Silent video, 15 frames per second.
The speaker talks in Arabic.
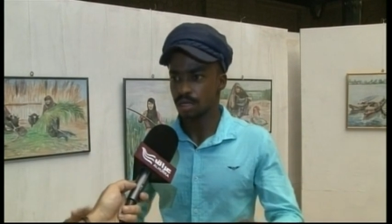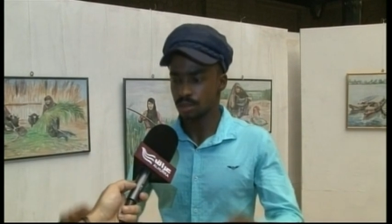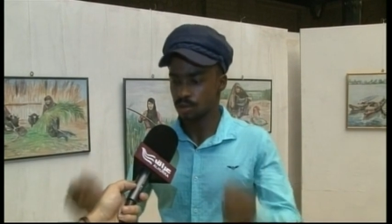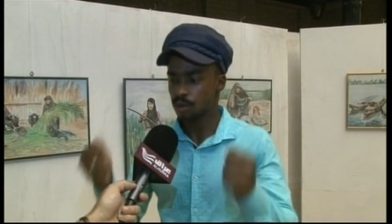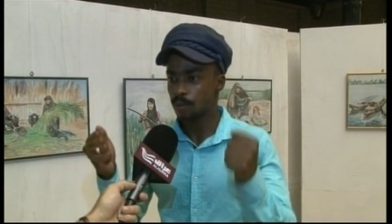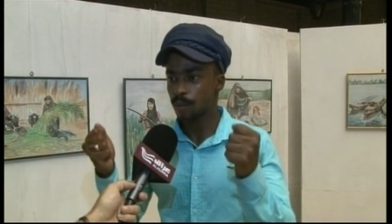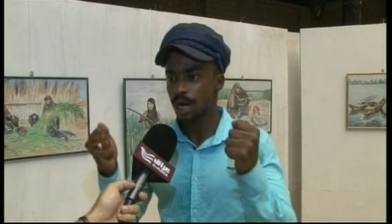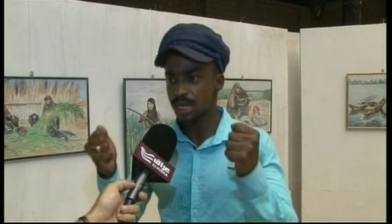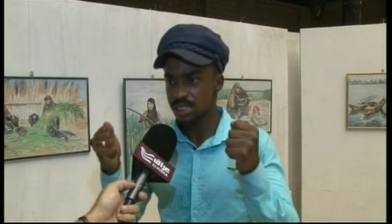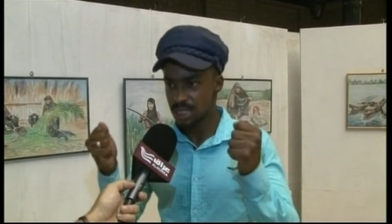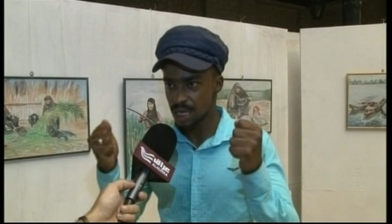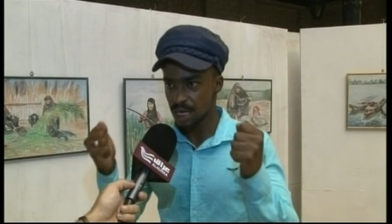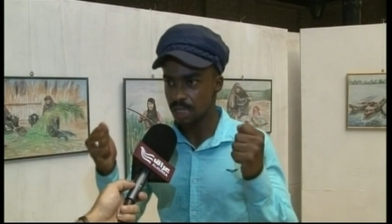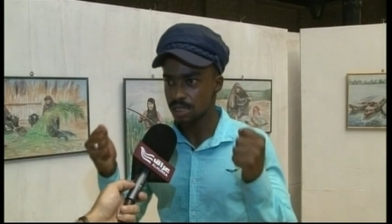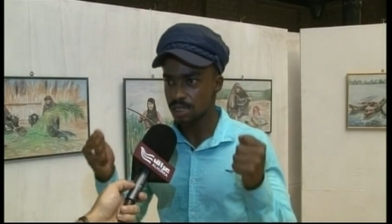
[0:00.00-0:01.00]

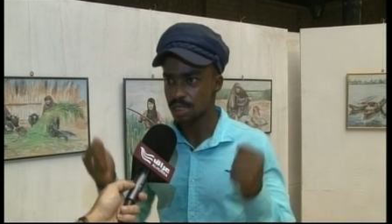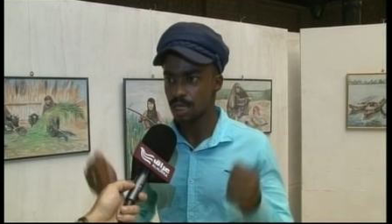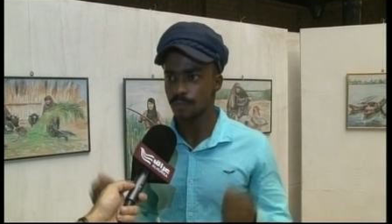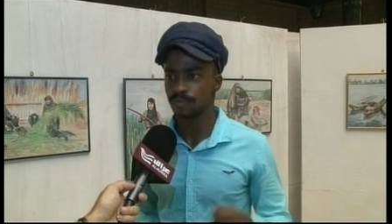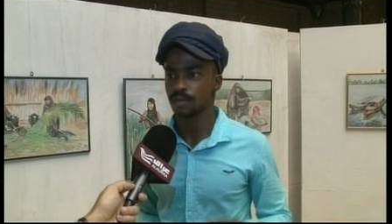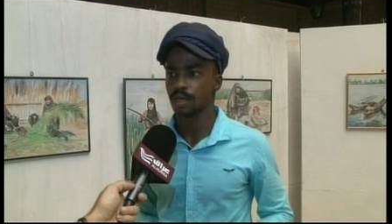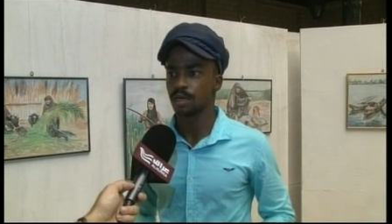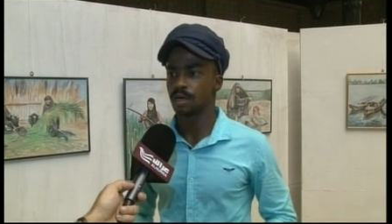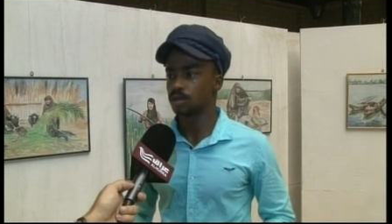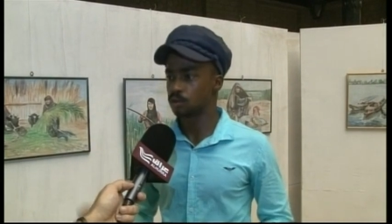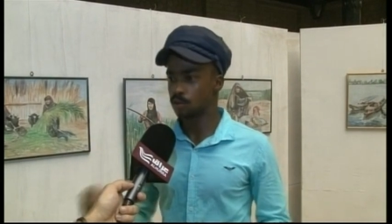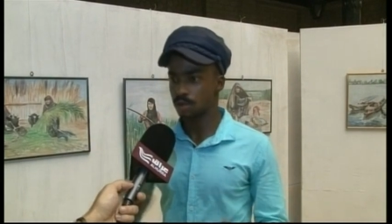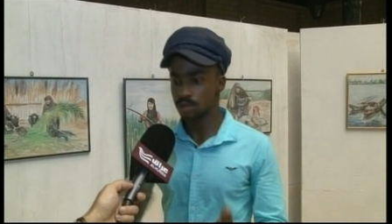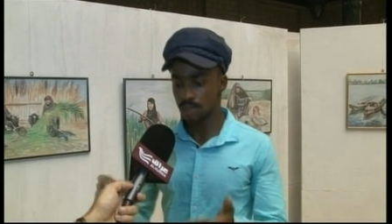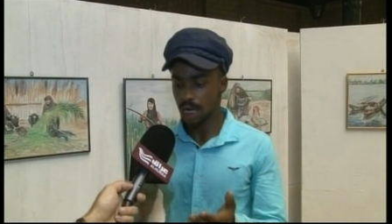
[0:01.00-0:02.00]
وحاليا أركز على
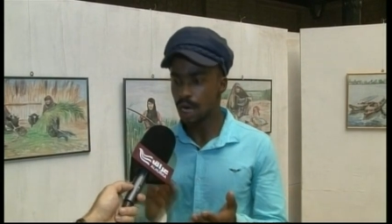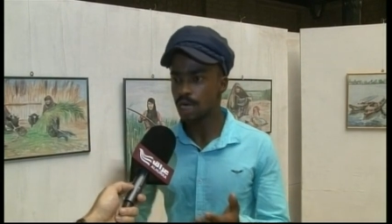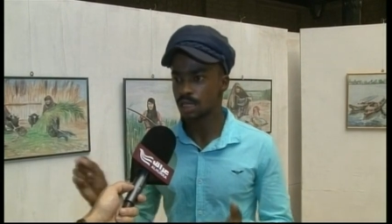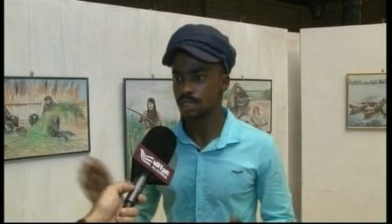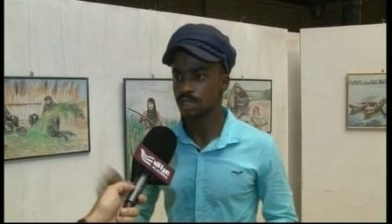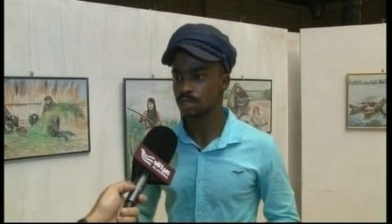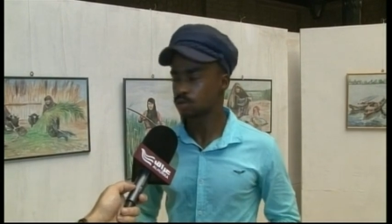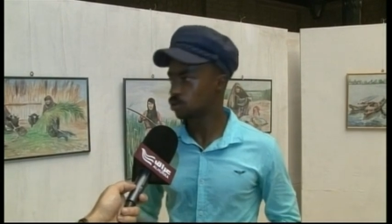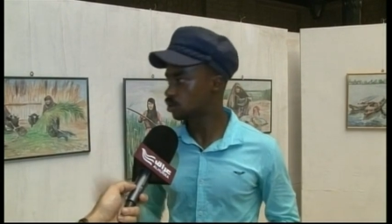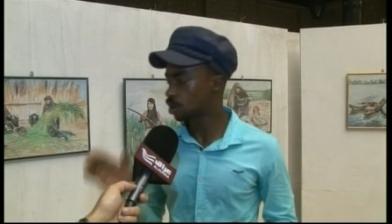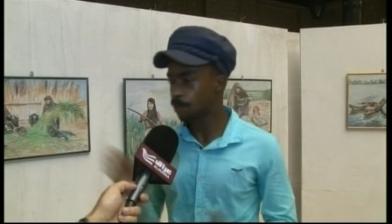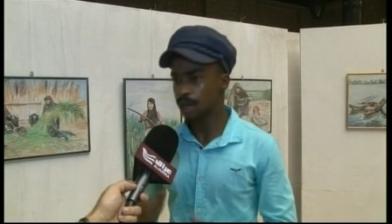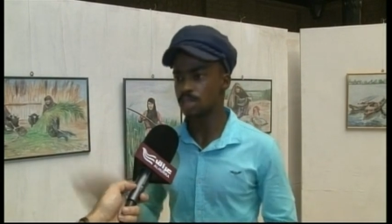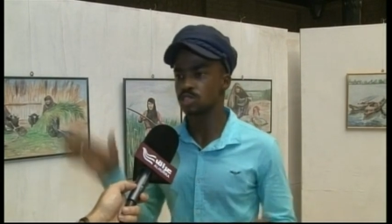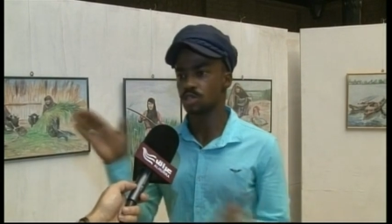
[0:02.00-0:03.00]
تطوير
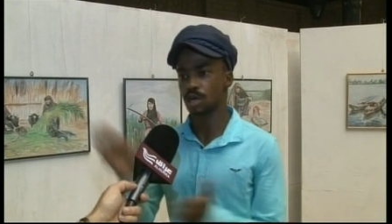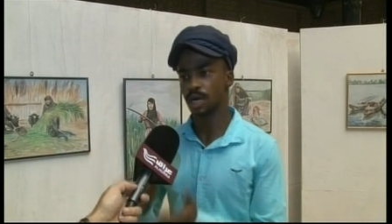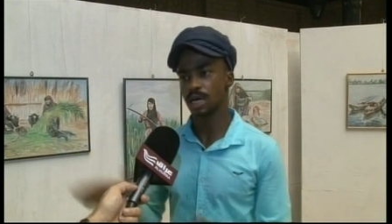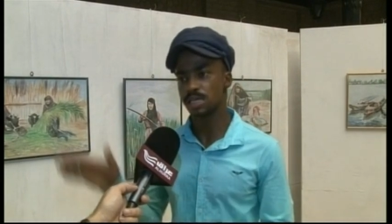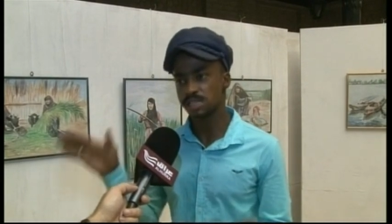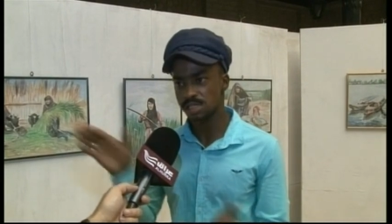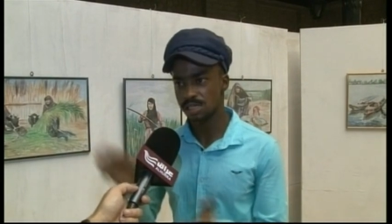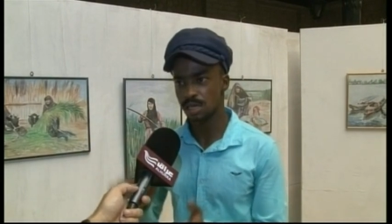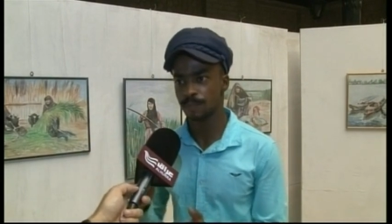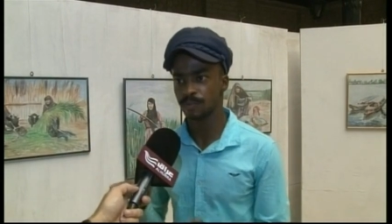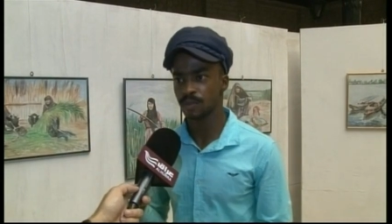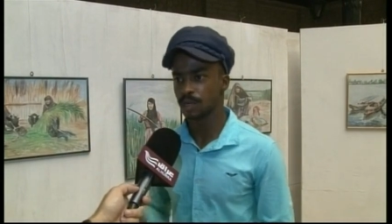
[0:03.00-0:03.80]
موهبتي خصوصا